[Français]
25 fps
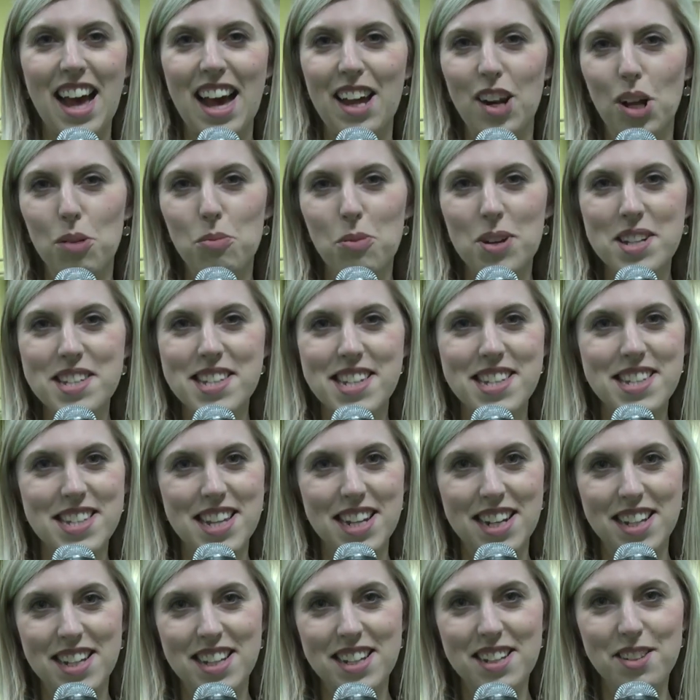Alors moi, c'est
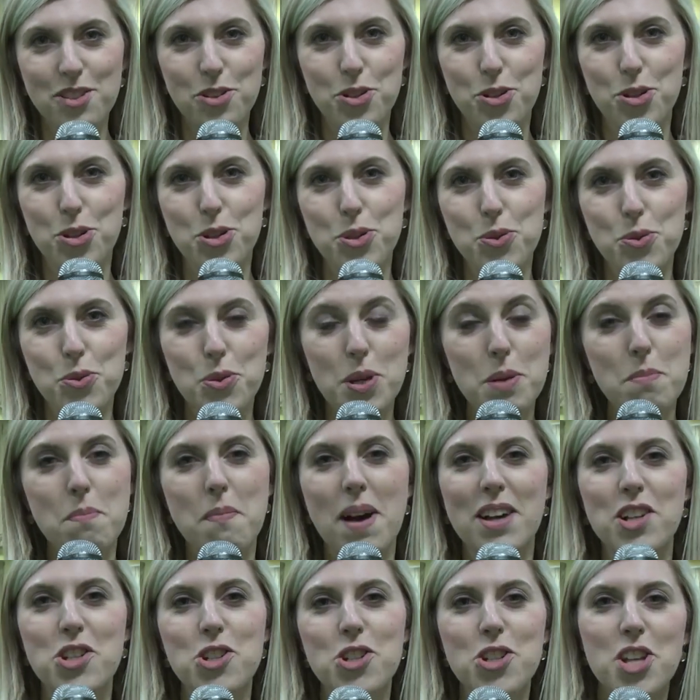Céline, je suis
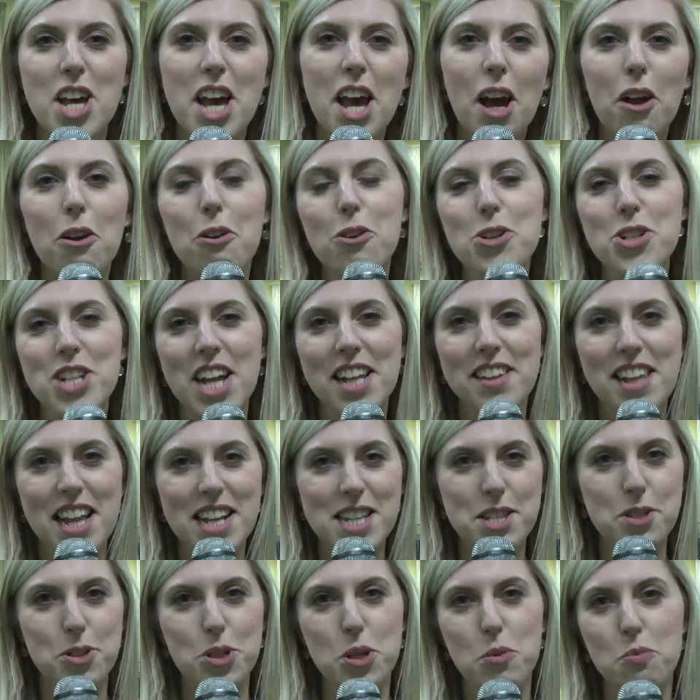ma chère Locha
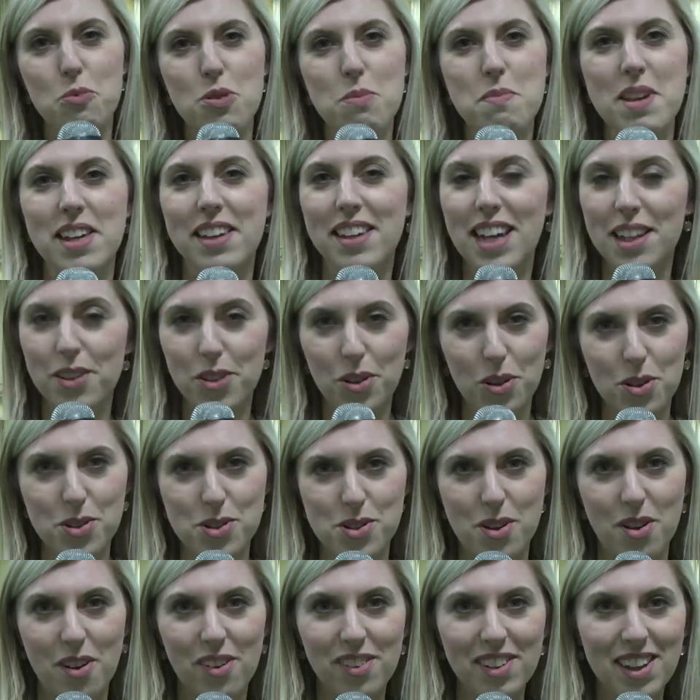Dance depuis mes
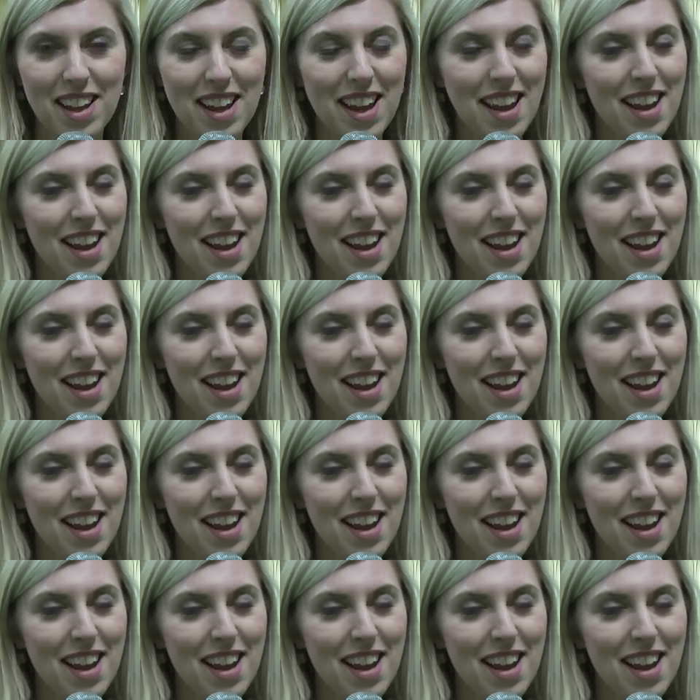14 ans.